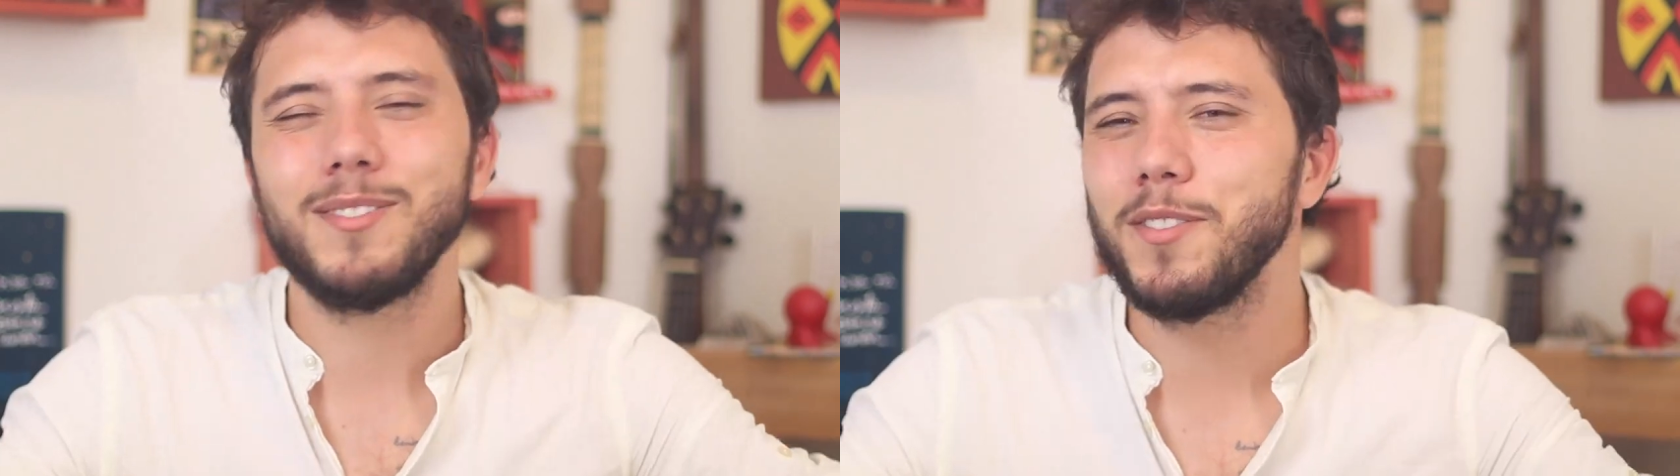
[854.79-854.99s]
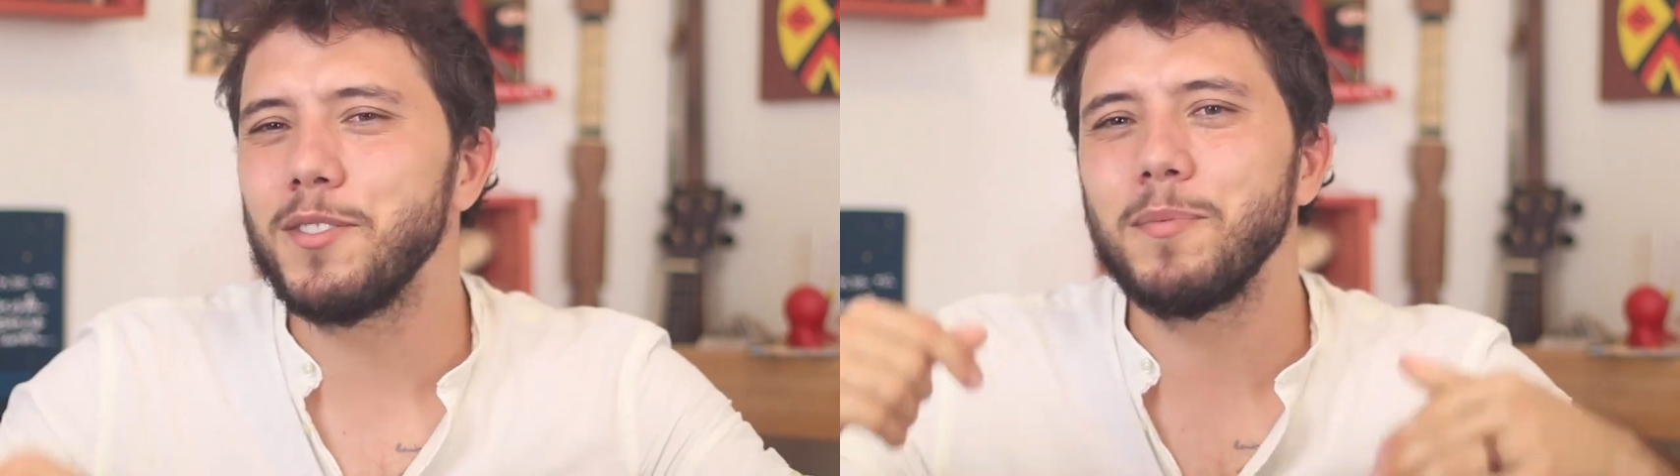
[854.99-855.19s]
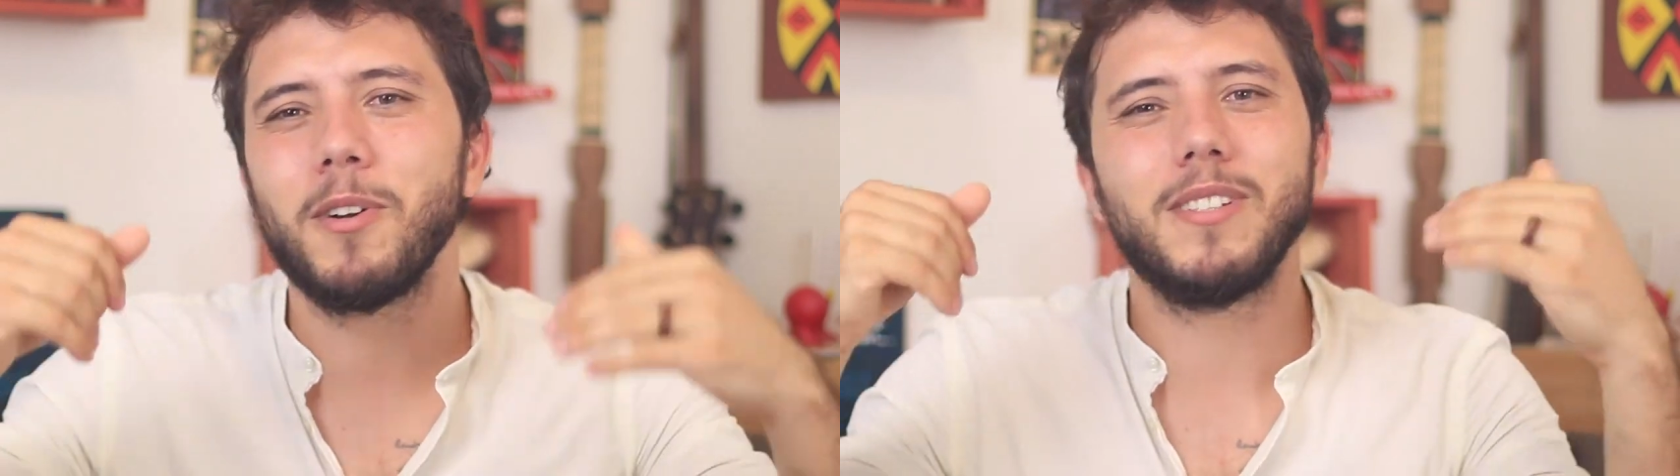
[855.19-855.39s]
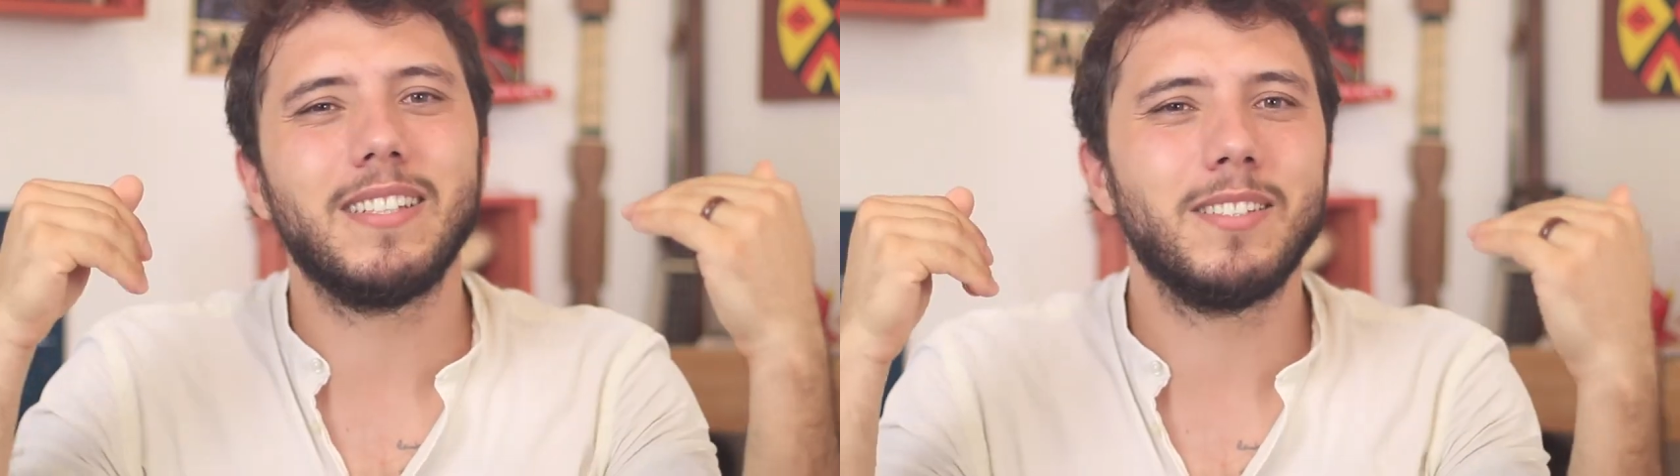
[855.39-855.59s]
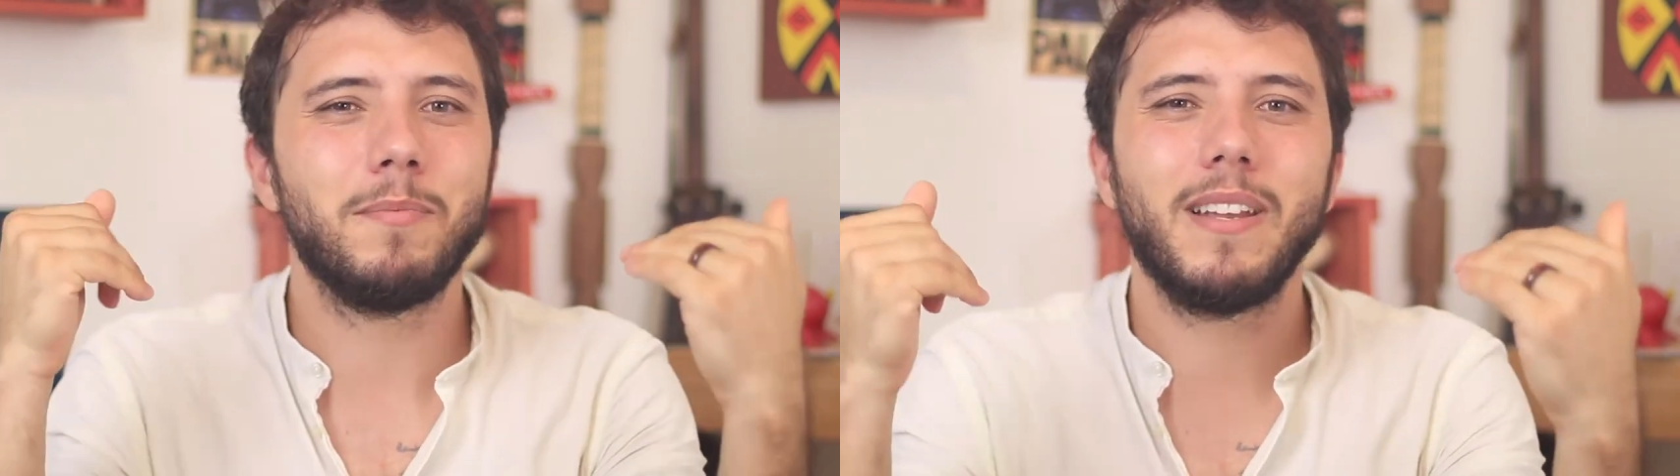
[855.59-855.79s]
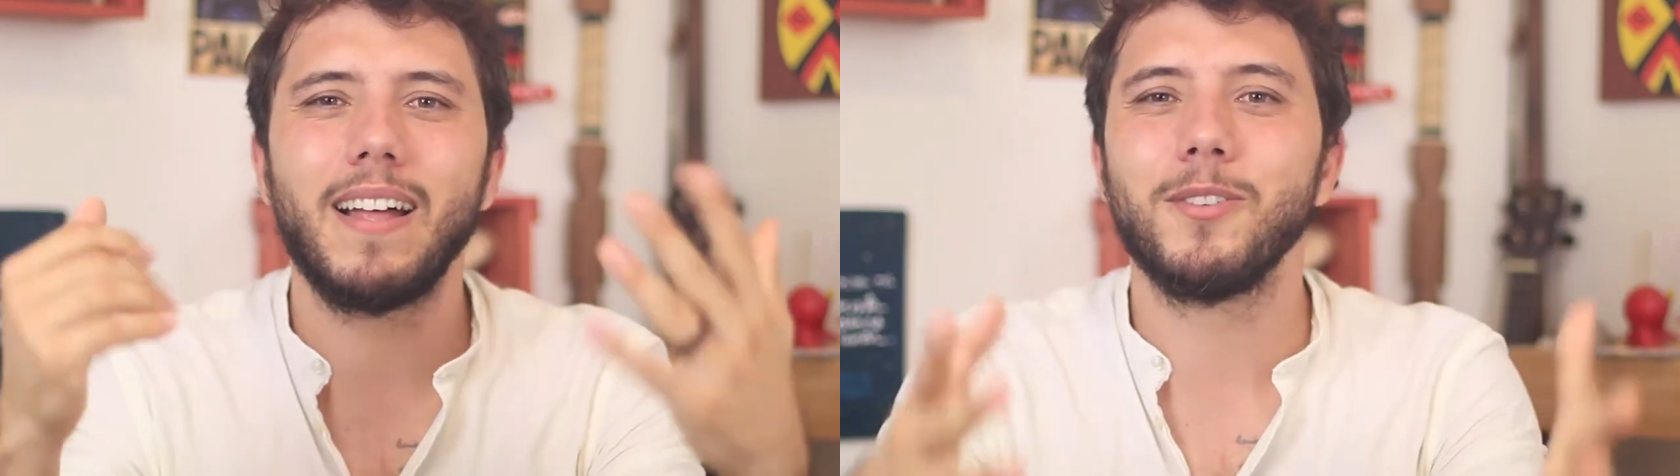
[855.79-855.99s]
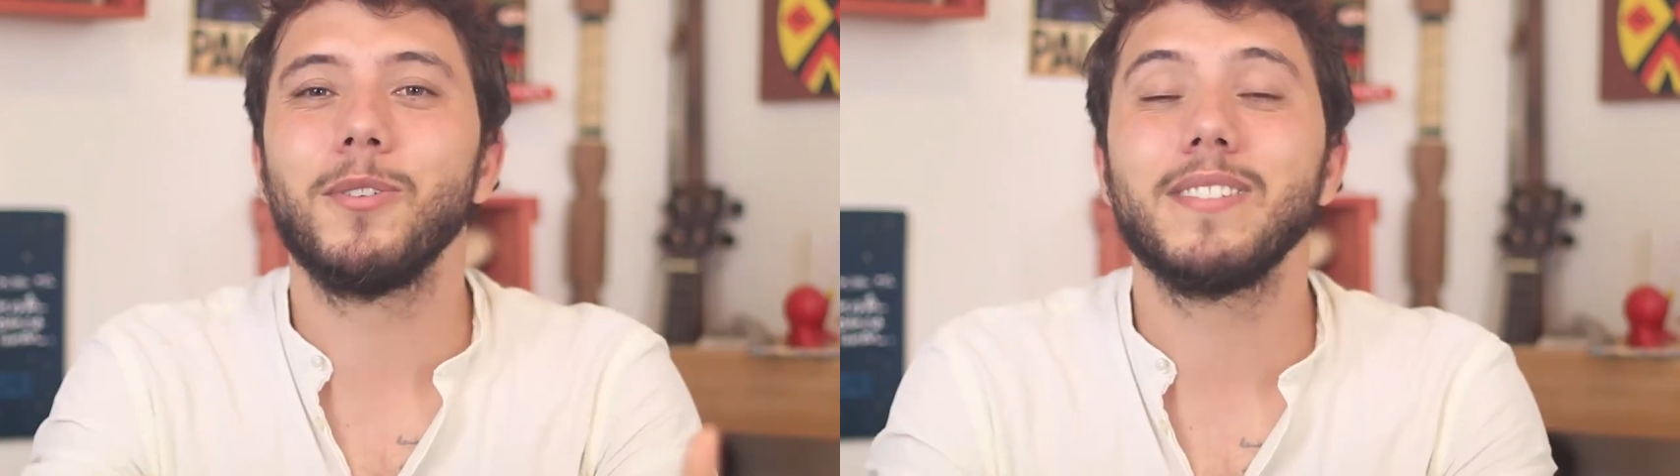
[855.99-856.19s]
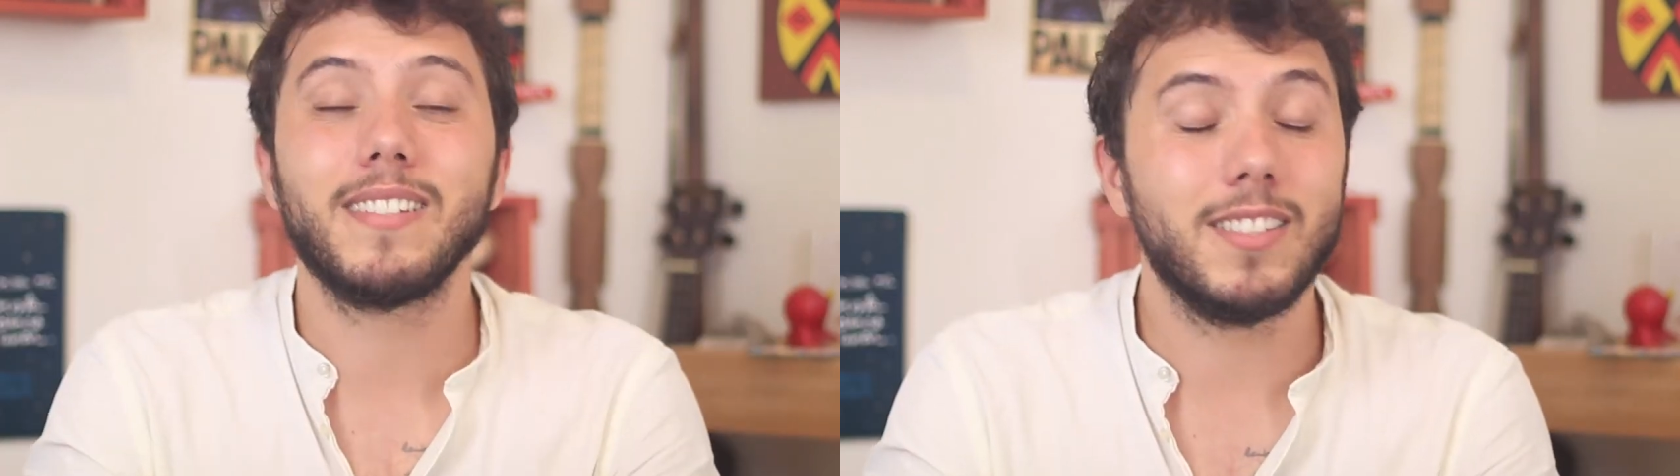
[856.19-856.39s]
todos os projetos
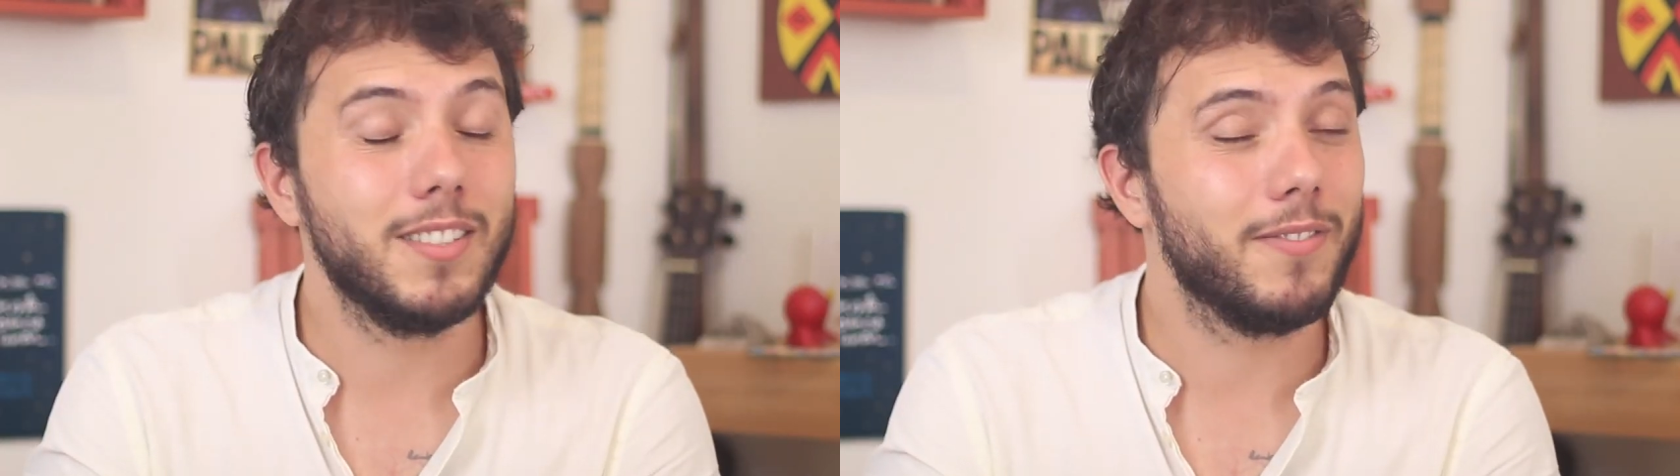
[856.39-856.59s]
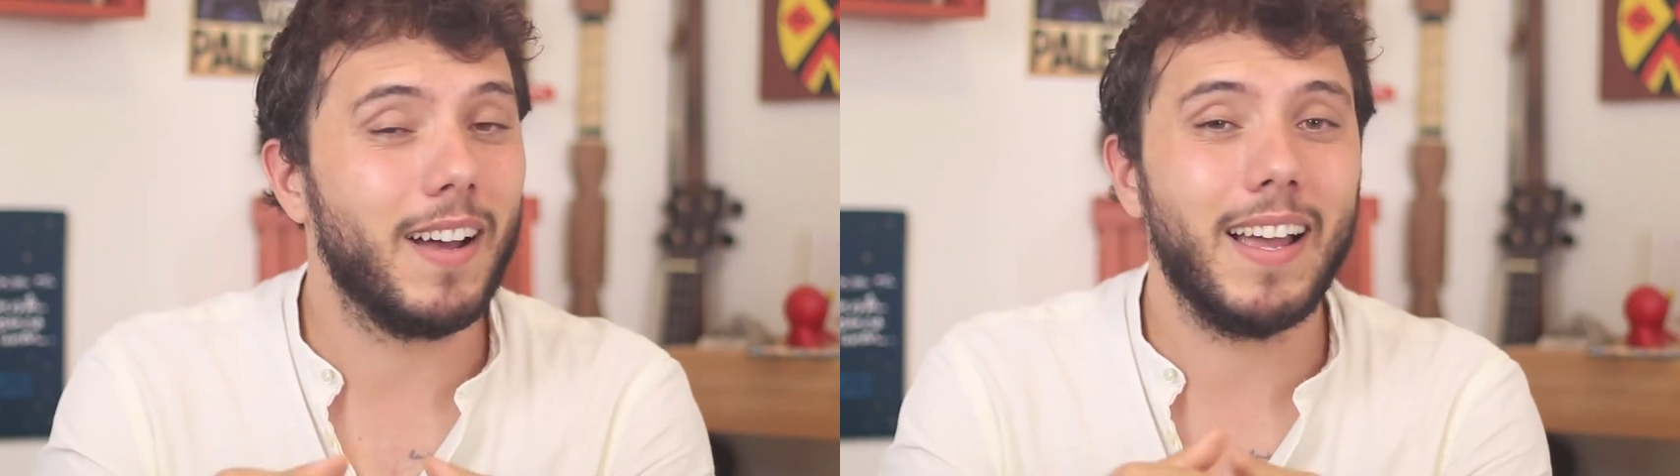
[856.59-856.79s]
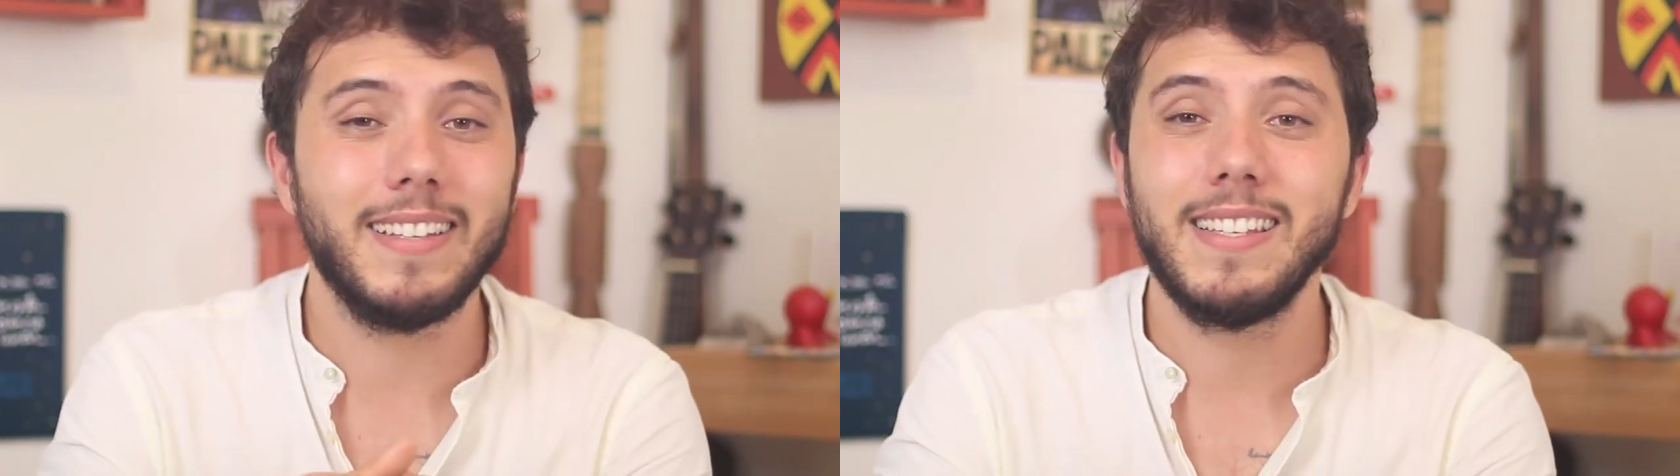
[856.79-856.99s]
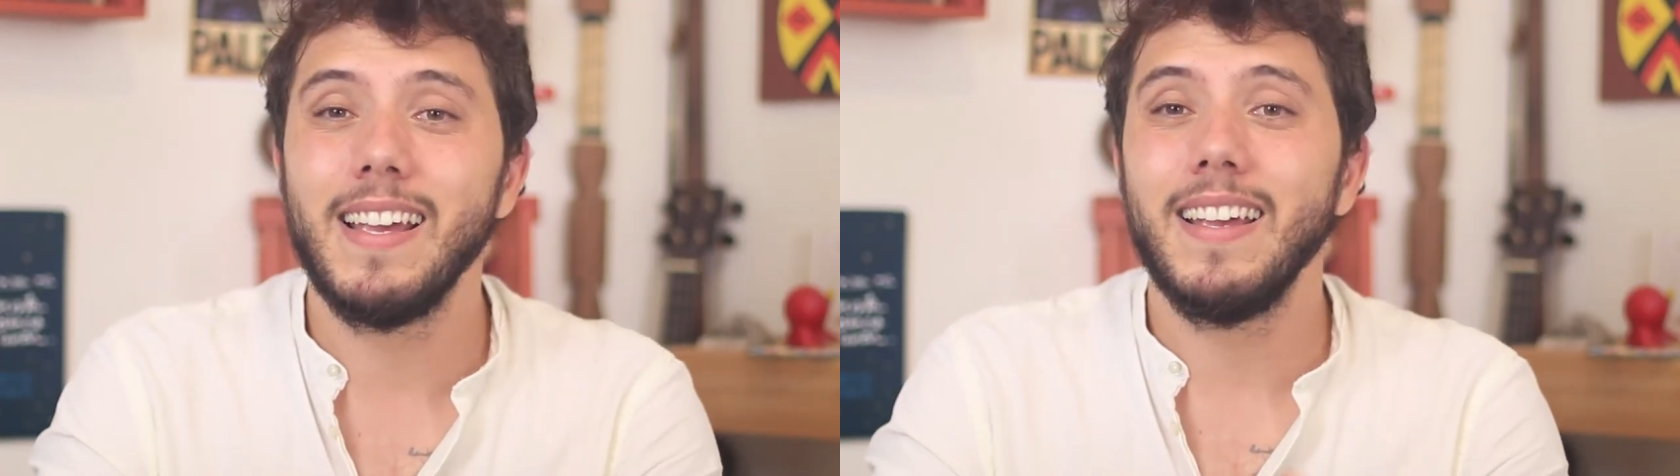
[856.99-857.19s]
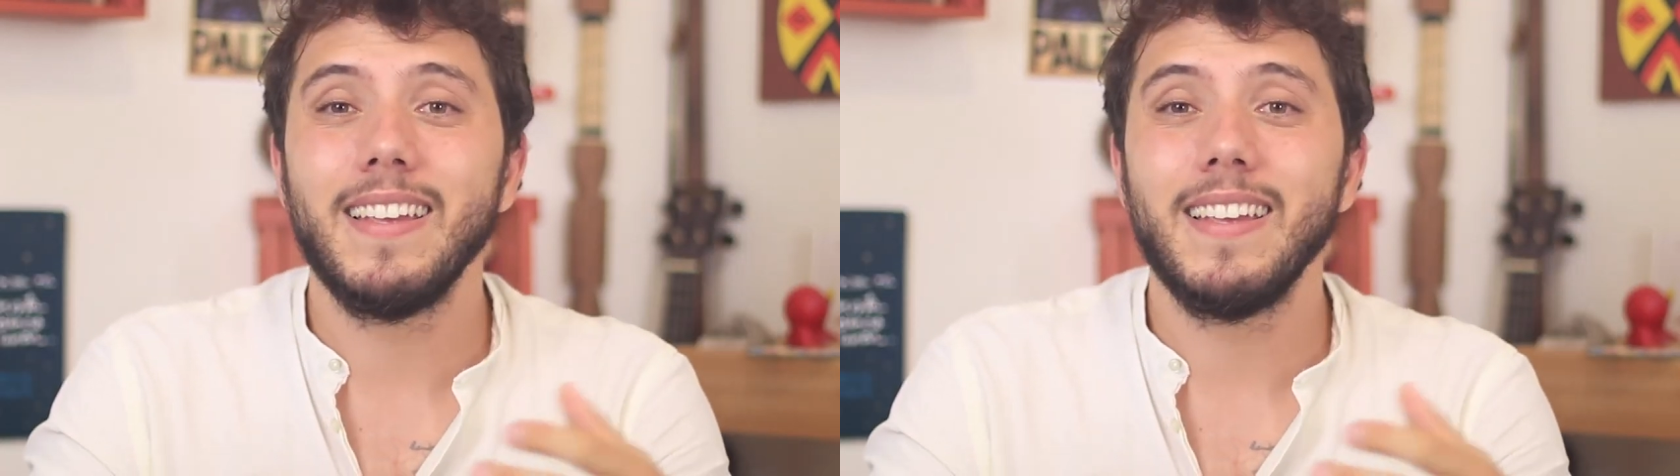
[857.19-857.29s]
inspiradores que a gente faz.